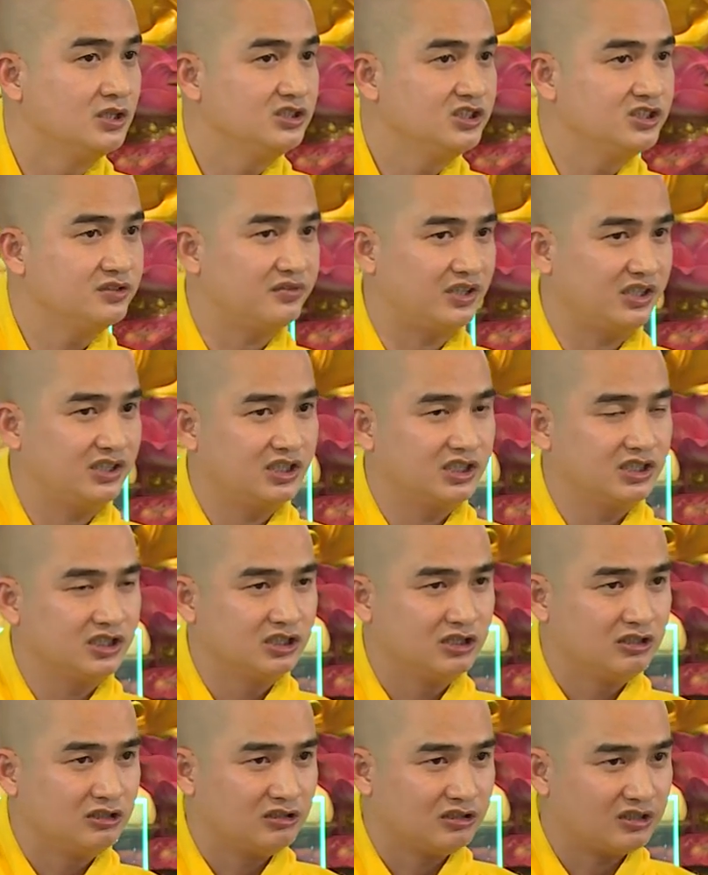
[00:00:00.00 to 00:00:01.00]
như vậy thì
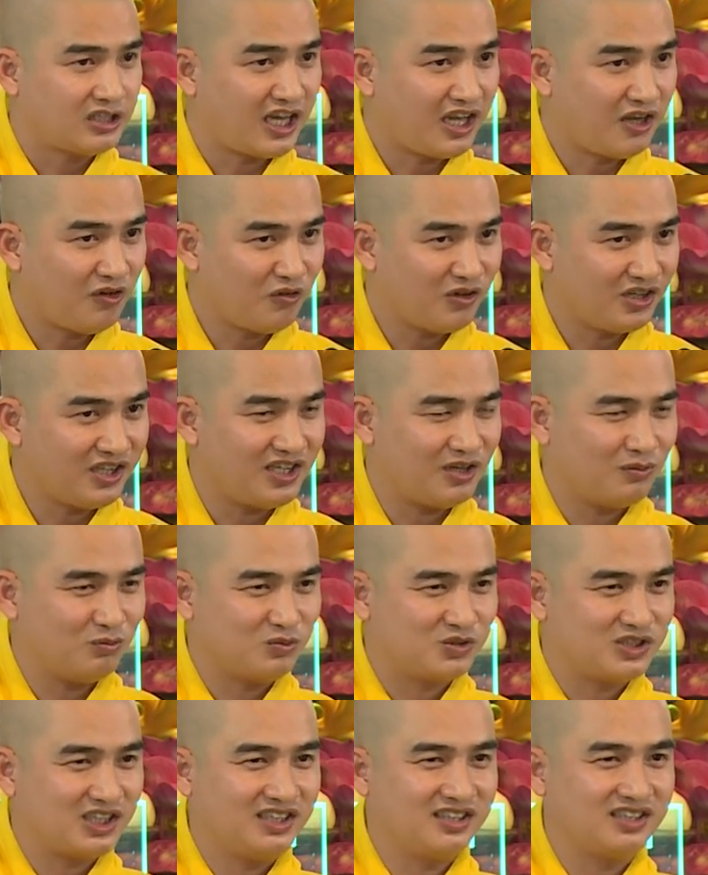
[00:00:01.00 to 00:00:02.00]
theo cái
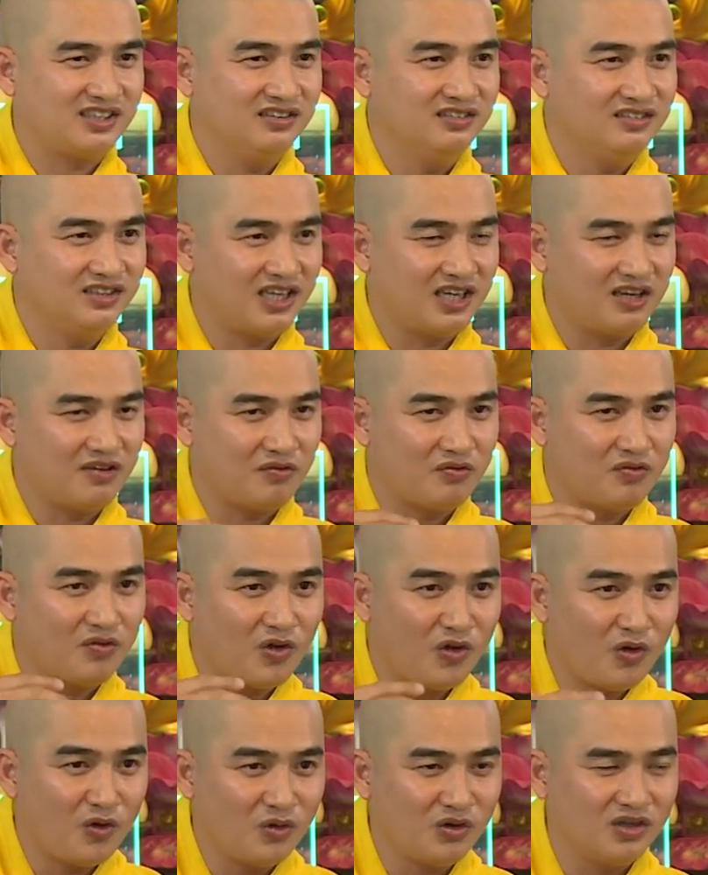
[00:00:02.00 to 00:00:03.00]
dòng sanh tử này
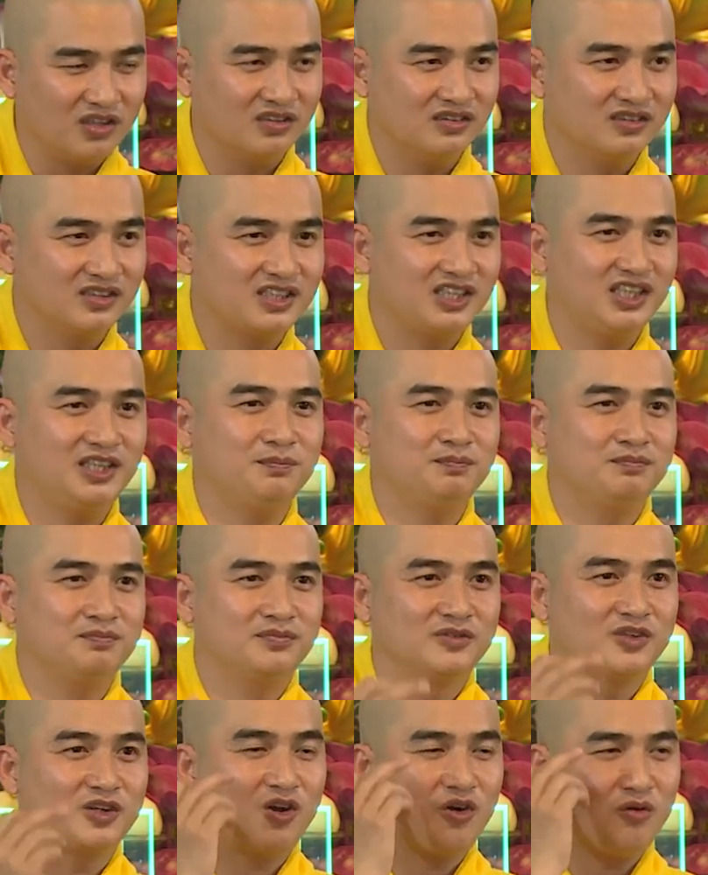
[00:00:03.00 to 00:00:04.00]
vô lượng kiếp
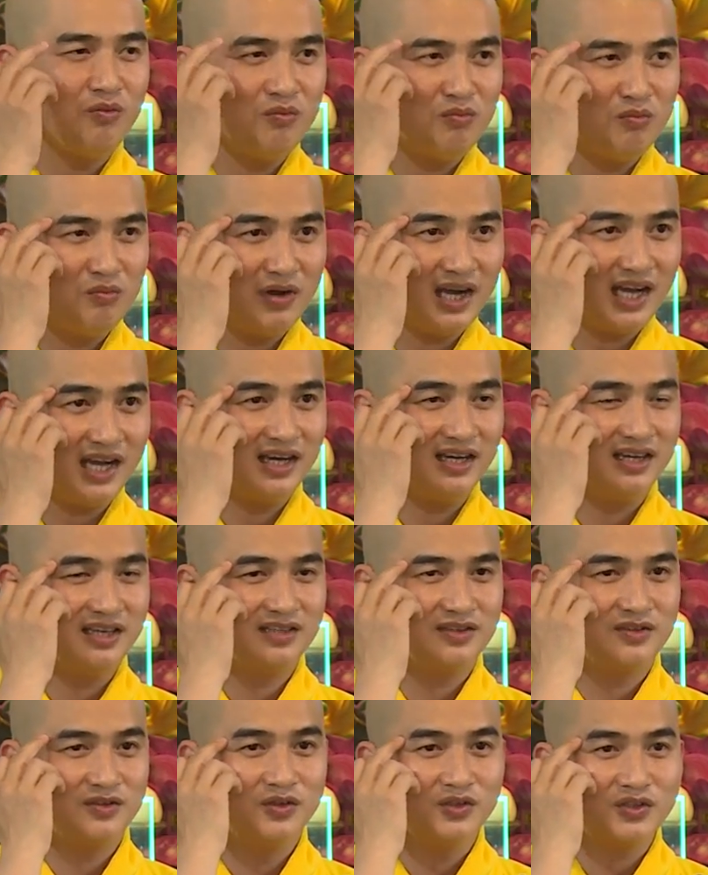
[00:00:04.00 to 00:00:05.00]
con mắt
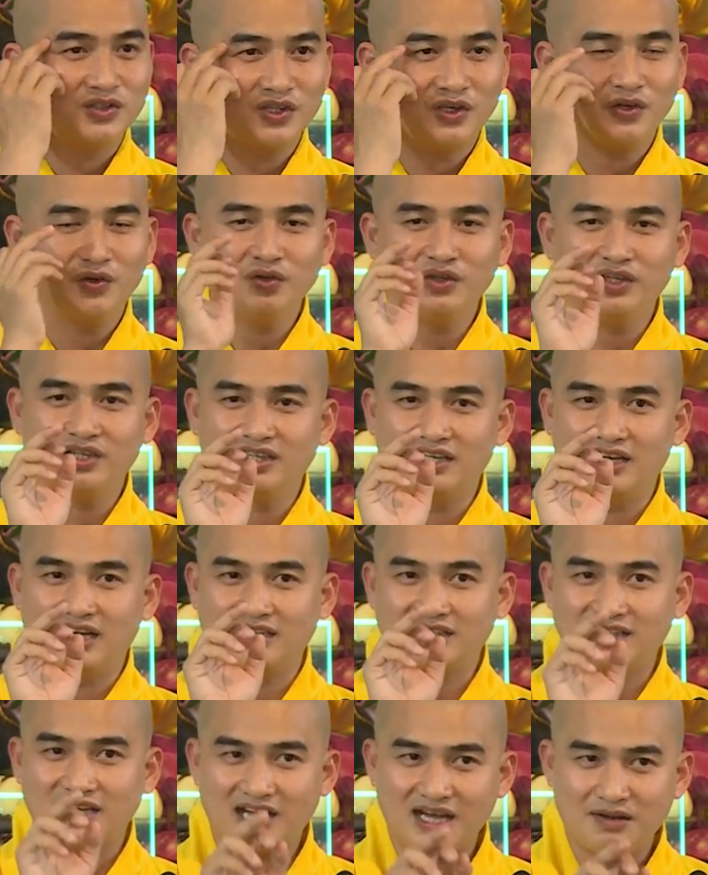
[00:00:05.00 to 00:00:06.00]
của tôi
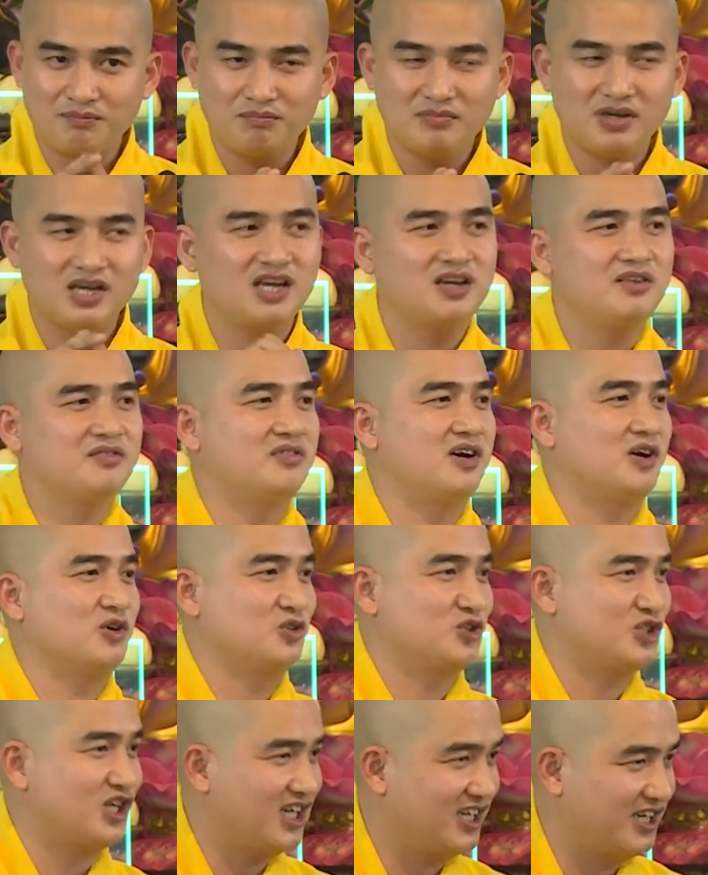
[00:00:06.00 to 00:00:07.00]
đã tham mê vào
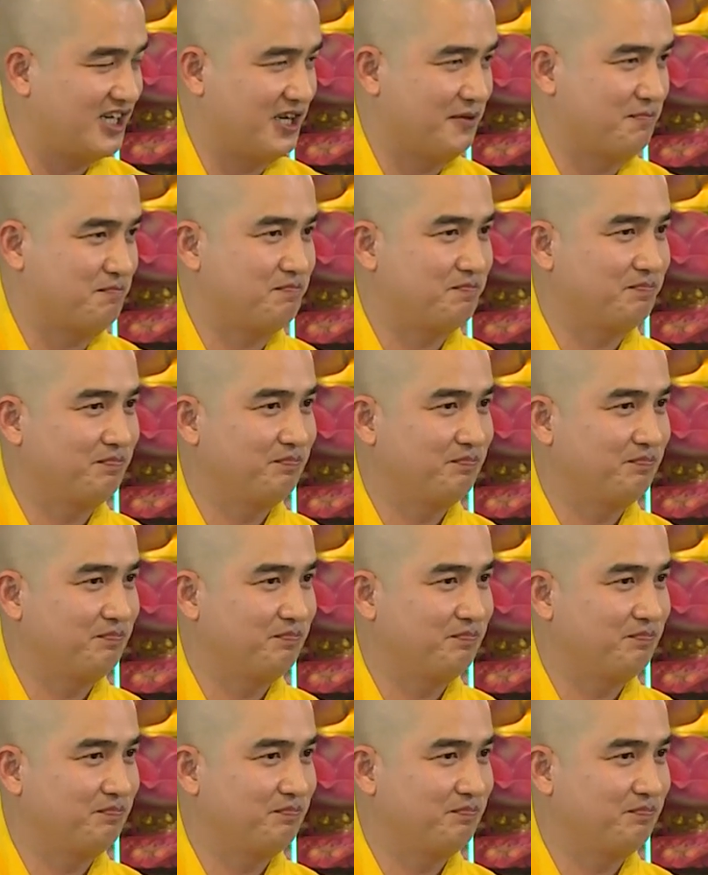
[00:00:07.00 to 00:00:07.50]
sắc đẹp